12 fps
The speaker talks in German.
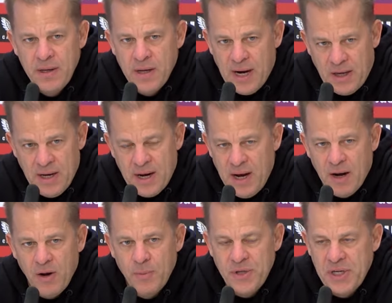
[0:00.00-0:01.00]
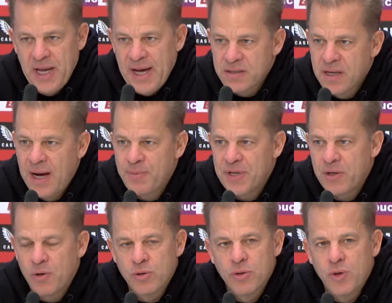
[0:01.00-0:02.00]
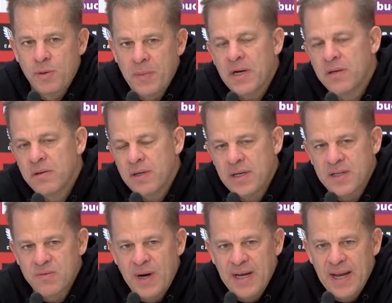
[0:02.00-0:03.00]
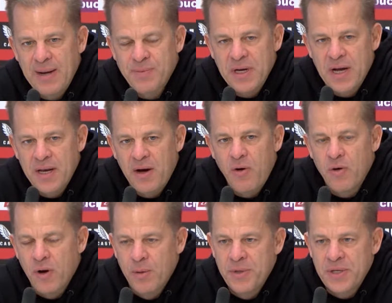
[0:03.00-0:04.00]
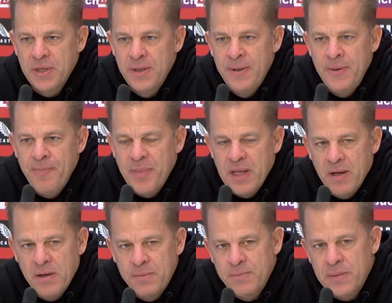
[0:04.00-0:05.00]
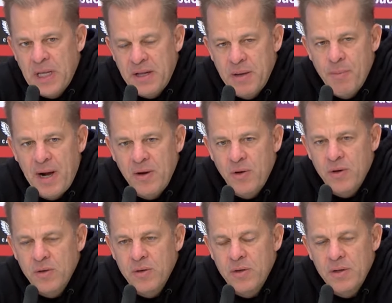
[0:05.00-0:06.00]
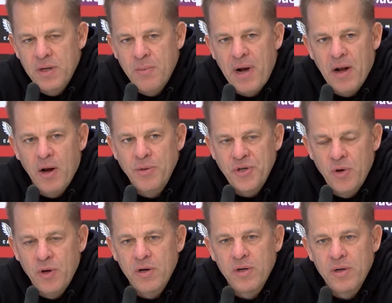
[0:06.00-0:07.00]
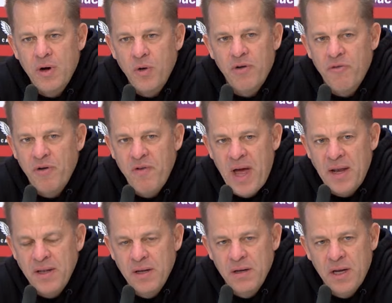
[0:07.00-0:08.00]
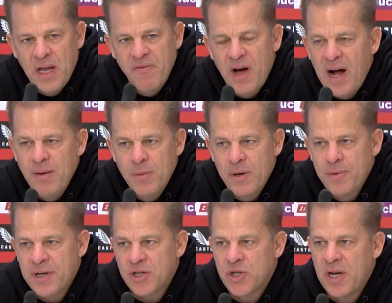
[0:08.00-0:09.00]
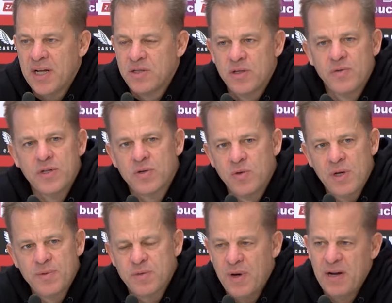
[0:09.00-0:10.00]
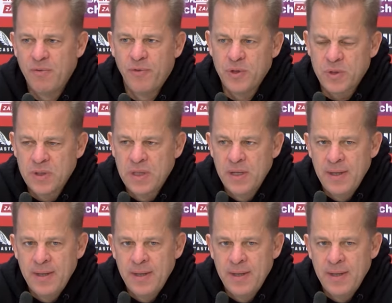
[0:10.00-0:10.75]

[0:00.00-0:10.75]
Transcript: Ragnar kann, glaube ich, in der ersten Halbzeit noch ein Tor machen. In der zweiten Halbzeit kann er auch, glaube ich, ähm, den Ball noch, den Ball glaube ich auch noch, auch noch verwerten. Dann haben wir einmal mit einer Standardsituation am zweiten Pfosten.